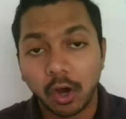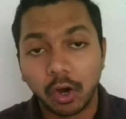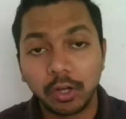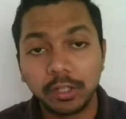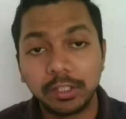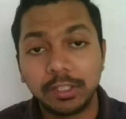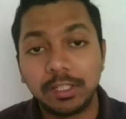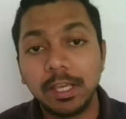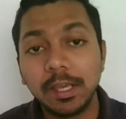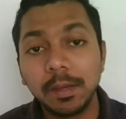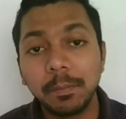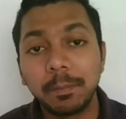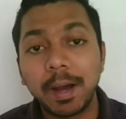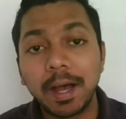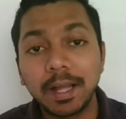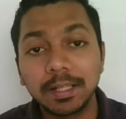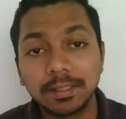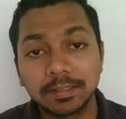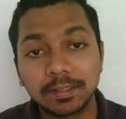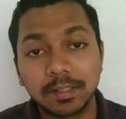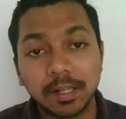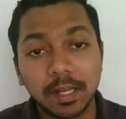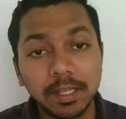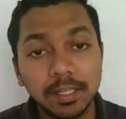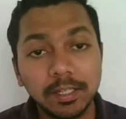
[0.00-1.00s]
और ये बात
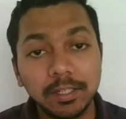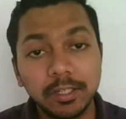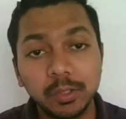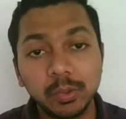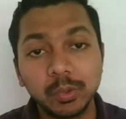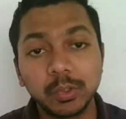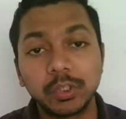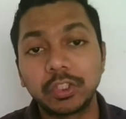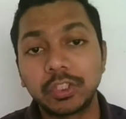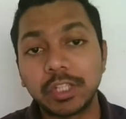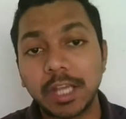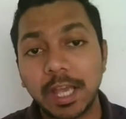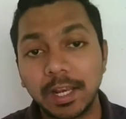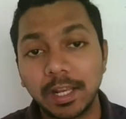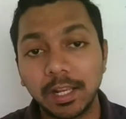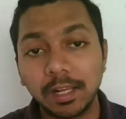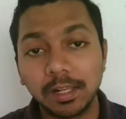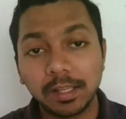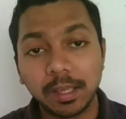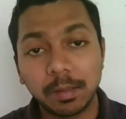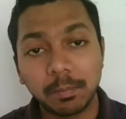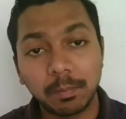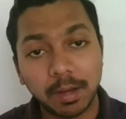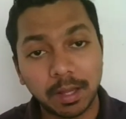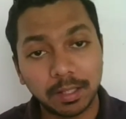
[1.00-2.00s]
कई न्यूज़ चैनल
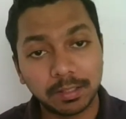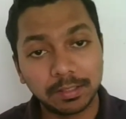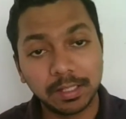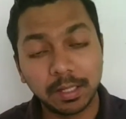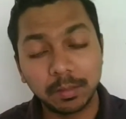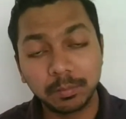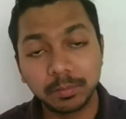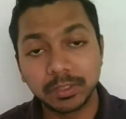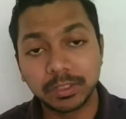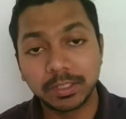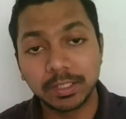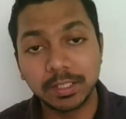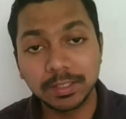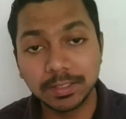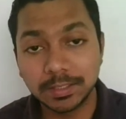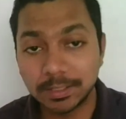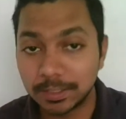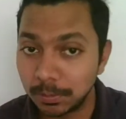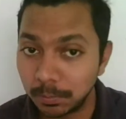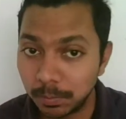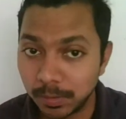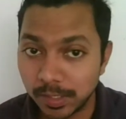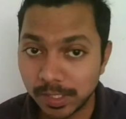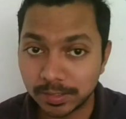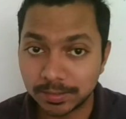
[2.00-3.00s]
के माध्यम से
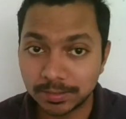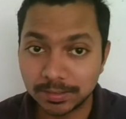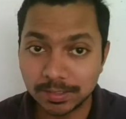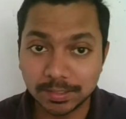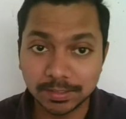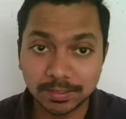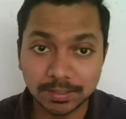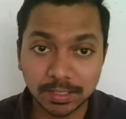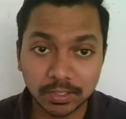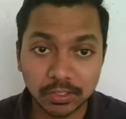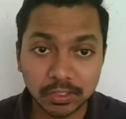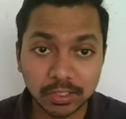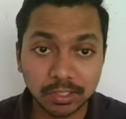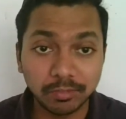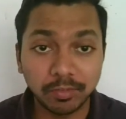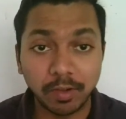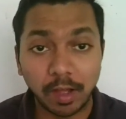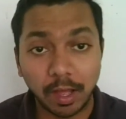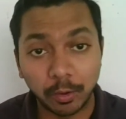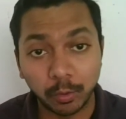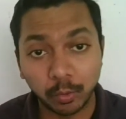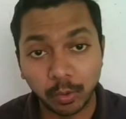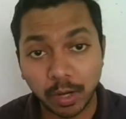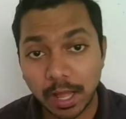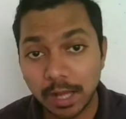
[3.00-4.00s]
सीबीएसई e सचिव
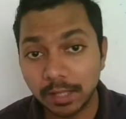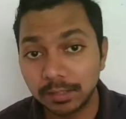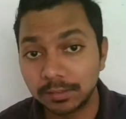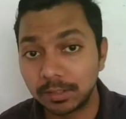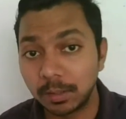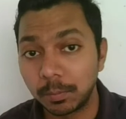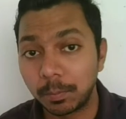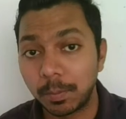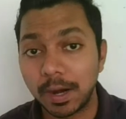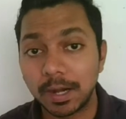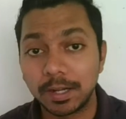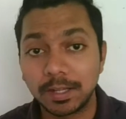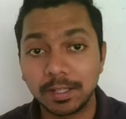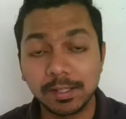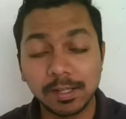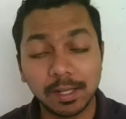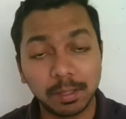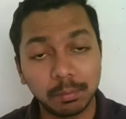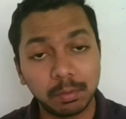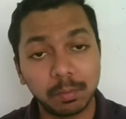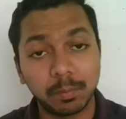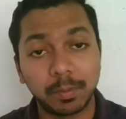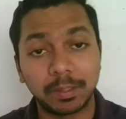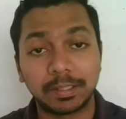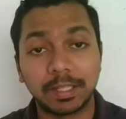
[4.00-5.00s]
अनुराग त्रिपाठी ने
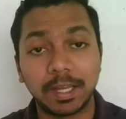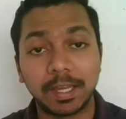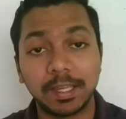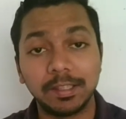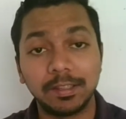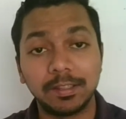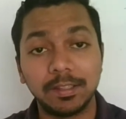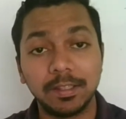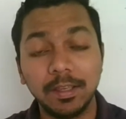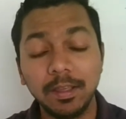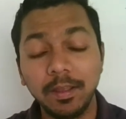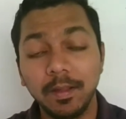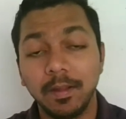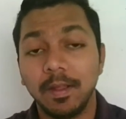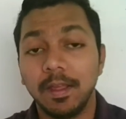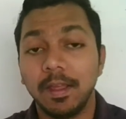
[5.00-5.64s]
भी बताई थी